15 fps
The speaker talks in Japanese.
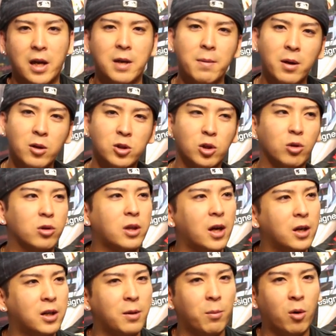えー、今の状
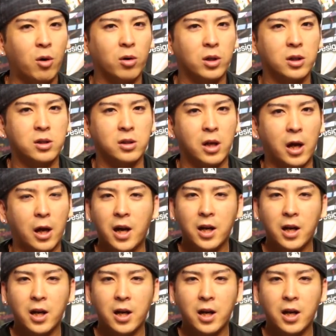態でもですね、